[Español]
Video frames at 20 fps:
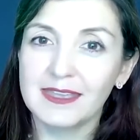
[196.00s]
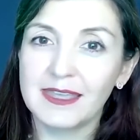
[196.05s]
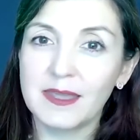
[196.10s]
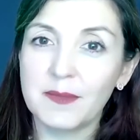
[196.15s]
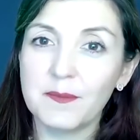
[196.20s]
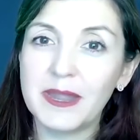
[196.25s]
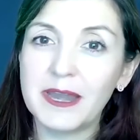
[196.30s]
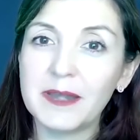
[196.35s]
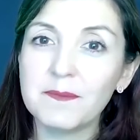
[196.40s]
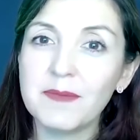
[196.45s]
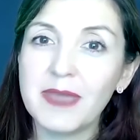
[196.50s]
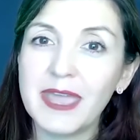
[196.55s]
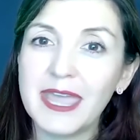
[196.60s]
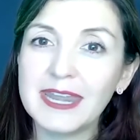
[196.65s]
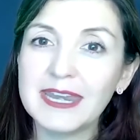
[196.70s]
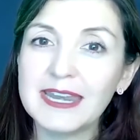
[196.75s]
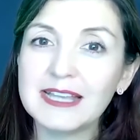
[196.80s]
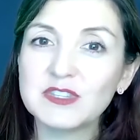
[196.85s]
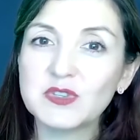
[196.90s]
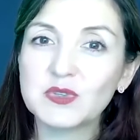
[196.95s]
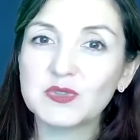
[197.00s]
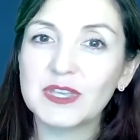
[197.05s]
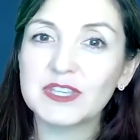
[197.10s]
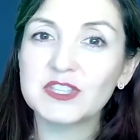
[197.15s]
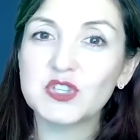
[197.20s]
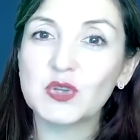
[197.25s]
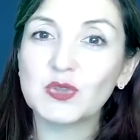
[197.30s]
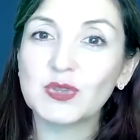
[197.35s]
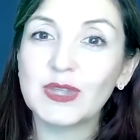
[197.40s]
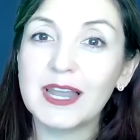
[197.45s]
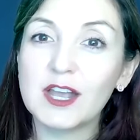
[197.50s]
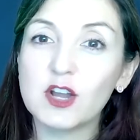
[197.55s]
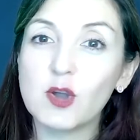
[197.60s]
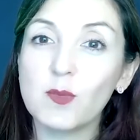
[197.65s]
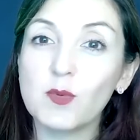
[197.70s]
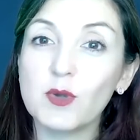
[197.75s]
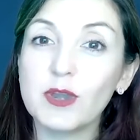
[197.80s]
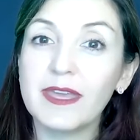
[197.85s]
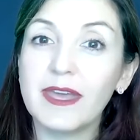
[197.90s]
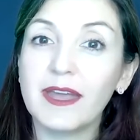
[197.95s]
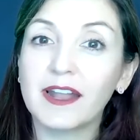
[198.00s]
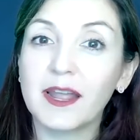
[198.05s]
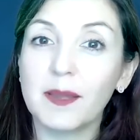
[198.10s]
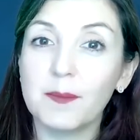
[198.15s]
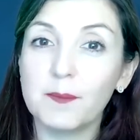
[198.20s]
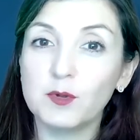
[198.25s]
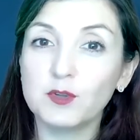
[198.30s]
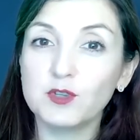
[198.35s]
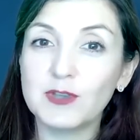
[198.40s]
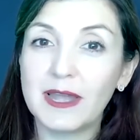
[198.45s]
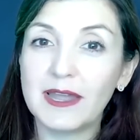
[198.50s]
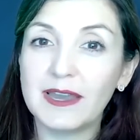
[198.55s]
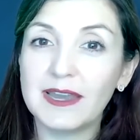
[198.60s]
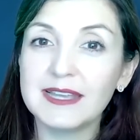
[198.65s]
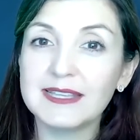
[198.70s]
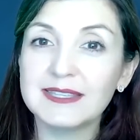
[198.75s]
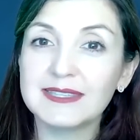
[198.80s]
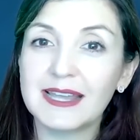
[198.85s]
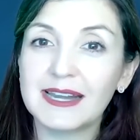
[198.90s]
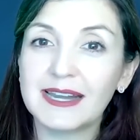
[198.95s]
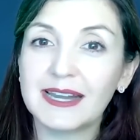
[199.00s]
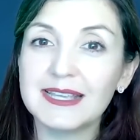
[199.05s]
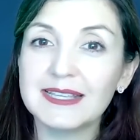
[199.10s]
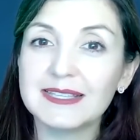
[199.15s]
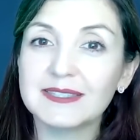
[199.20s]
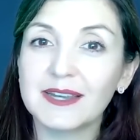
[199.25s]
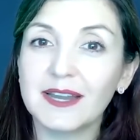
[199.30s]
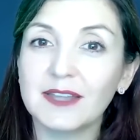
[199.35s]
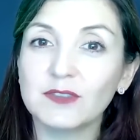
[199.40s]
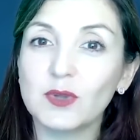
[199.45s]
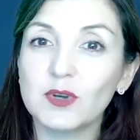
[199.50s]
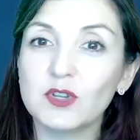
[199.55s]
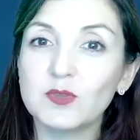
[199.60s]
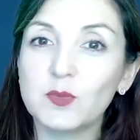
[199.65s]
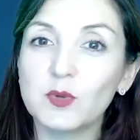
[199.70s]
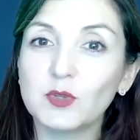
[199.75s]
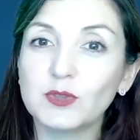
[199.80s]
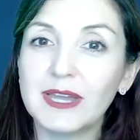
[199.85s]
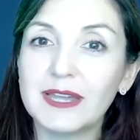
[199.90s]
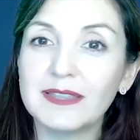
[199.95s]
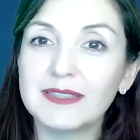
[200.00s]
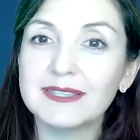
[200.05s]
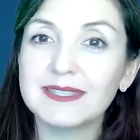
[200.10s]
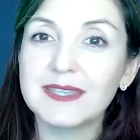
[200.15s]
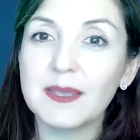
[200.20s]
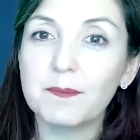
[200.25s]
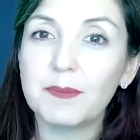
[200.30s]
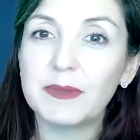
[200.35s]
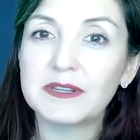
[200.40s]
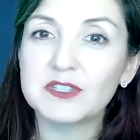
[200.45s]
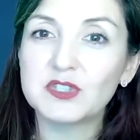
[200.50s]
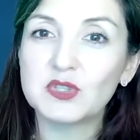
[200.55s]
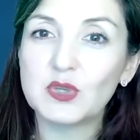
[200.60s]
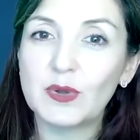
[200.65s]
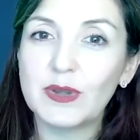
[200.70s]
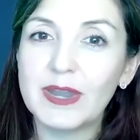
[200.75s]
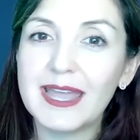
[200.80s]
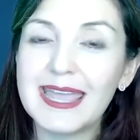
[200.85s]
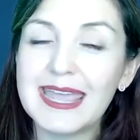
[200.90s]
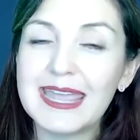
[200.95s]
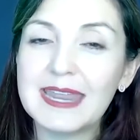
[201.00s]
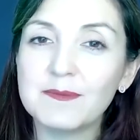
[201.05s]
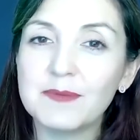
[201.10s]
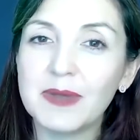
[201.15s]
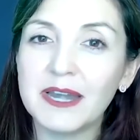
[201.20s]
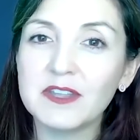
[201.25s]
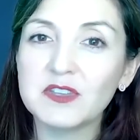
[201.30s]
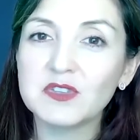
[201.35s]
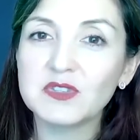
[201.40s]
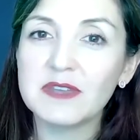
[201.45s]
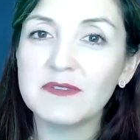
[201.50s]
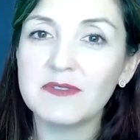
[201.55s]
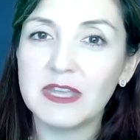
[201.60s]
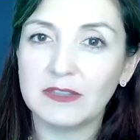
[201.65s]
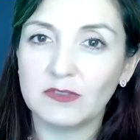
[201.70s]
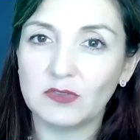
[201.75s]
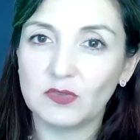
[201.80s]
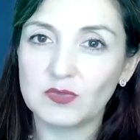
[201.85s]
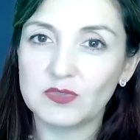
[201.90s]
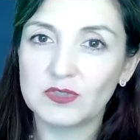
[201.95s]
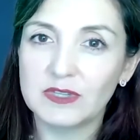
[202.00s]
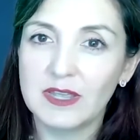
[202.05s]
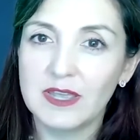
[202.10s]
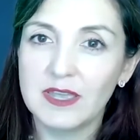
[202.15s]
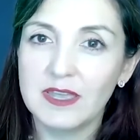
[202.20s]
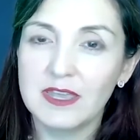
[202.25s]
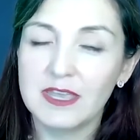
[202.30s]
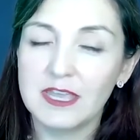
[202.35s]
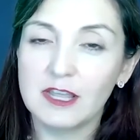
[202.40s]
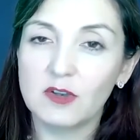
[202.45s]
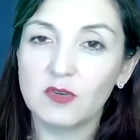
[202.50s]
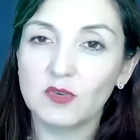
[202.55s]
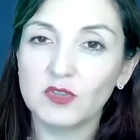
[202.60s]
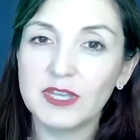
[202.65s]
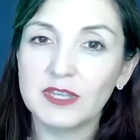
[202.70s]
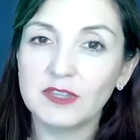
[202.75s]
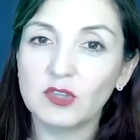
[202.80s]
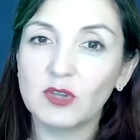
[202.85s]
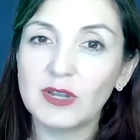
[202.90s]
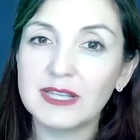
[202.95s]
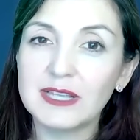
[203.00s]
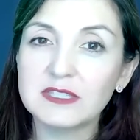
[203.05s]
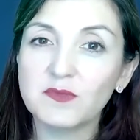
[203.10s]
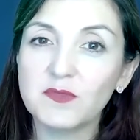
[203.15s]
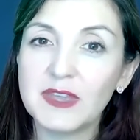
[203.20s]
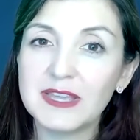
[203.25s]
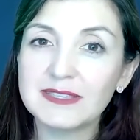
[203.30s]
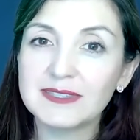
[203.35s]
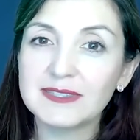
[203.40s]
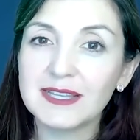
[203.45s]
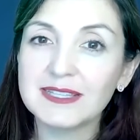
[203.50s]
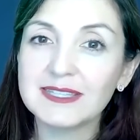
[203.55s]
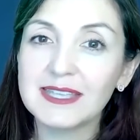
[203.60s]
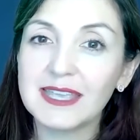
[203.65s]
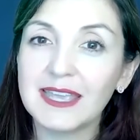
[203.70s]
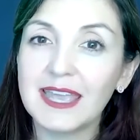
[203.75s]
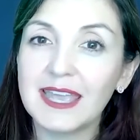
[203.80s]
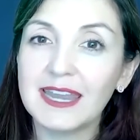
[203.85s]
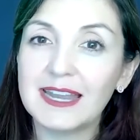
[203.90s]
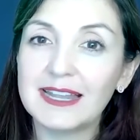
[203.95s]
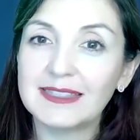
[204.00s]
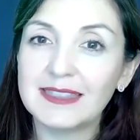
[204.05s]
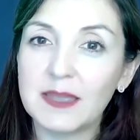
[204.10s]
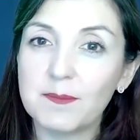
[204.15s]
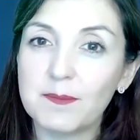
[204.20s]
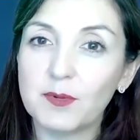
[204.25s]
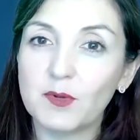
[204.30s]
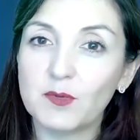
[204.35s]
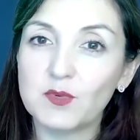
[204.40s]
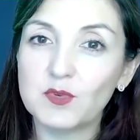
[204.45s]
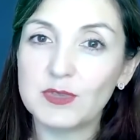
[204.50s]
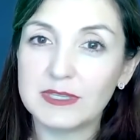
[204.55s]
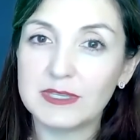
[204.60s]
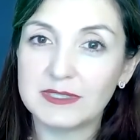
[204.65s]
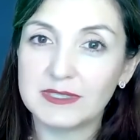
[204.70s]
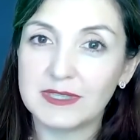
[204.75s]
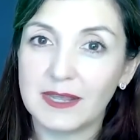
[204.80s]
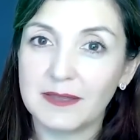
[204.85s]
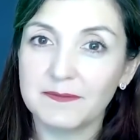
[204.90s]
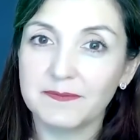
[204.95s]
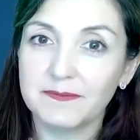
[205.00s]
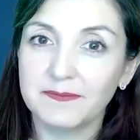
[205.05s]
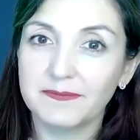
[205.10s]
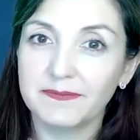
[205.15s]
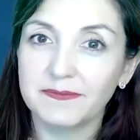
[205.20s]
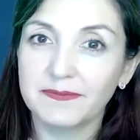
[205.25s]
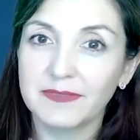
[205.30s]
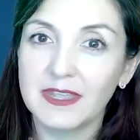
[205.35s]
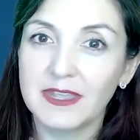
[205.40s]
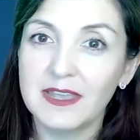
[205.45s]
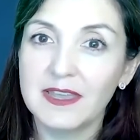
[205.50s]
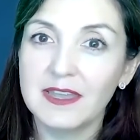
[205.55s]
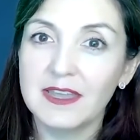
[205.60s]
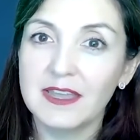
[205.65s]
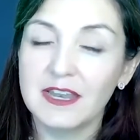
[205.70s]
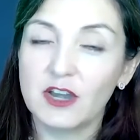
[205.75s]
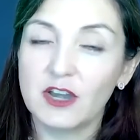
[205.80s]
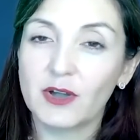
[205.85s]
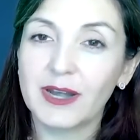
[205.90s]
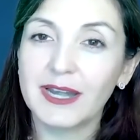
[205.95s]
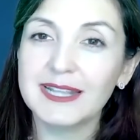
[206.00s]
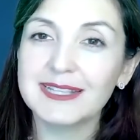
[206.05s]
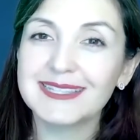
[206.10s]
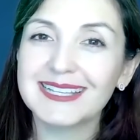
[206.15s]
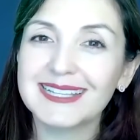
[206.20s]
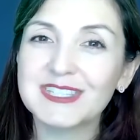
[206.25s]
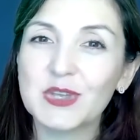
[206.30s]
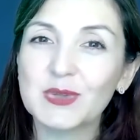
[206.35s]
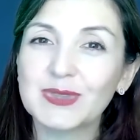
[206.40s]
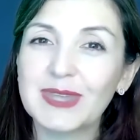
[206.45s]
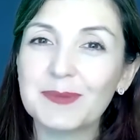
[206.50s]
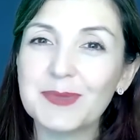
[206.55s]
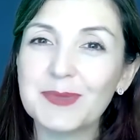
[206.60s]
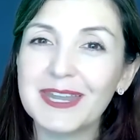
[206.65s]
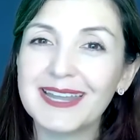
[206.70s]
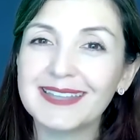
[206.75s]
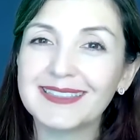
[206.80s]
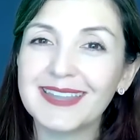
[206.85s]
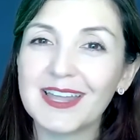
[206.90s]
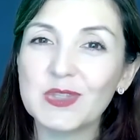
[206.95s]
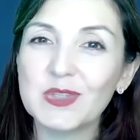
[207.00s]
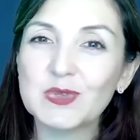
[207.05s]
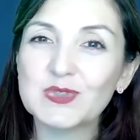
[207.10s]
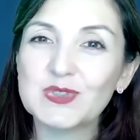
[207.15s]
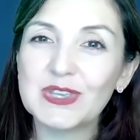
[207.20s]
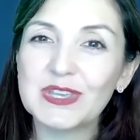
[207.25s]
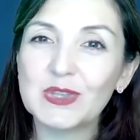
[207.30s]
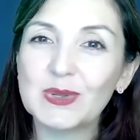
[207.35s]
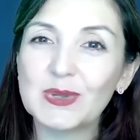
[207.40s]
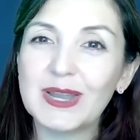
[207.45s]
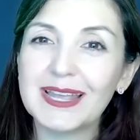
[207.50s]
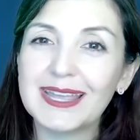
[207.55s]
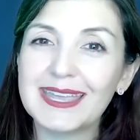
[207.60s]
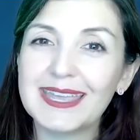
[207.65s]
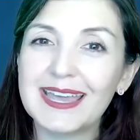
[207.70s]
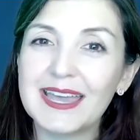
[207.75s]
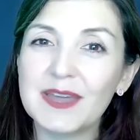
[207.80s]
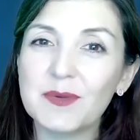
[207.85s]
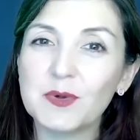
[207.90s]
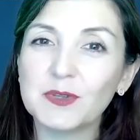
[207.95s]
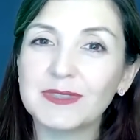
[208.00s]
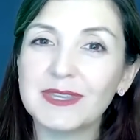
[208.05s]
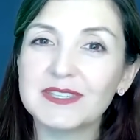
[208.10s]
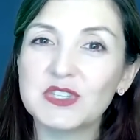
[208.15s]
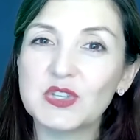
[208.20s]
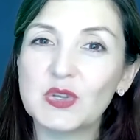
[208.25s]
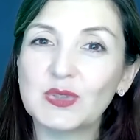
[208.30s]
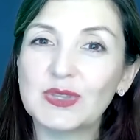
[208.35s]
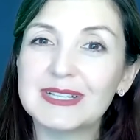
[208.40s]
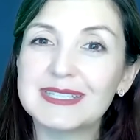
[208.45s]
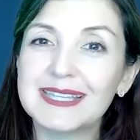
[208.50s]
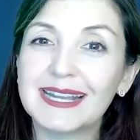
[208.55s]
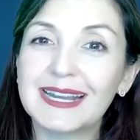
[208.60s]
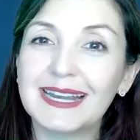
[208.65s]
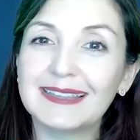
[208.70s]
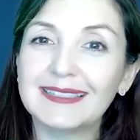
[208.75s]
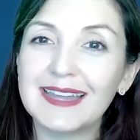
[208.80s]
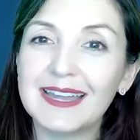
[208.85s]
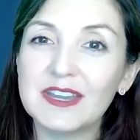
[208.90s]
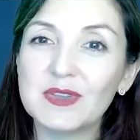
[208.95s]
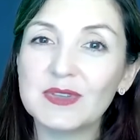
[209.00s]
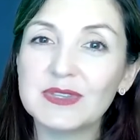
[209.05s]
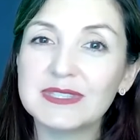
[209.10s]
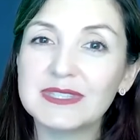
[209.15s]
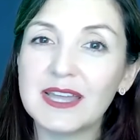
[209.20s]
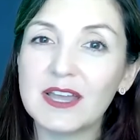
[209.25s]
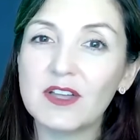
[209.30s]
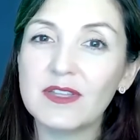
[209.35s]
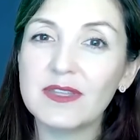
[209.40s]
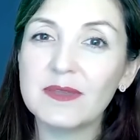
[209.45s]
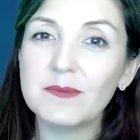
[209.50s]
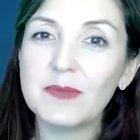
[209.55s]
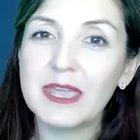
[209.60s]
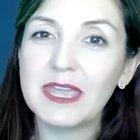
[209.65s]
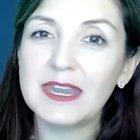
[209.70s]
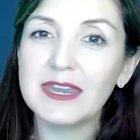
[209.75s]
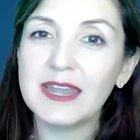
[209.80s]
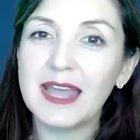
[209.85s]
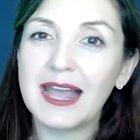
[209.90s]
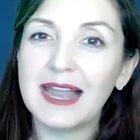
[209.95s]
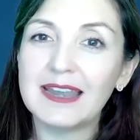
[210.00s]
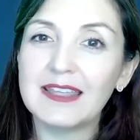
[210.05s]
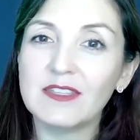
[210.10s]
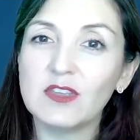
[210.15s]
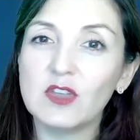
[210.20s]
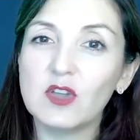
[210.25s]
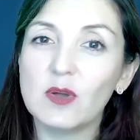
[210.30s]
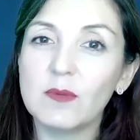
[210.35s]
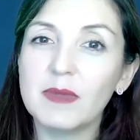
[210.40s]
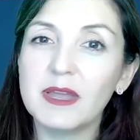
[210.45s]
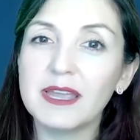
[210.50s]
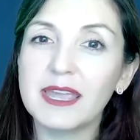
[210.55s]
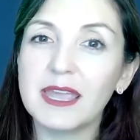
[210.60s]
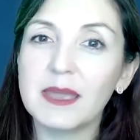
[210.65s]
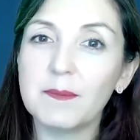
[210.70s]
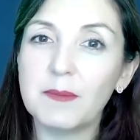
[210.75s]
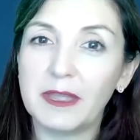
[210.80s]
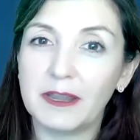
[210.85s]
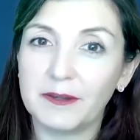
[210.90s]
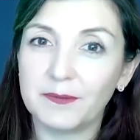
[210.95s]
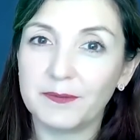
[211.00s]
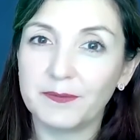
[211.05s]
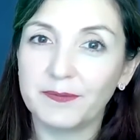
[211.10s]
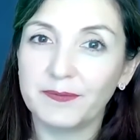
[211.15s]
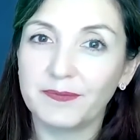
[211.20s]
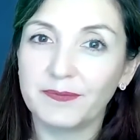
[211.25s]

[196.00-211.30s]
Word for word: Khmer Maine, la Asociación de la Comunidad Camboyana, está registrando a los votantes en persona en varios eventos, incluyendo las fiestas en el templo budista. La organización también ha traducido la guía de votación del secretario de Estado de Maine al idioma Khmer.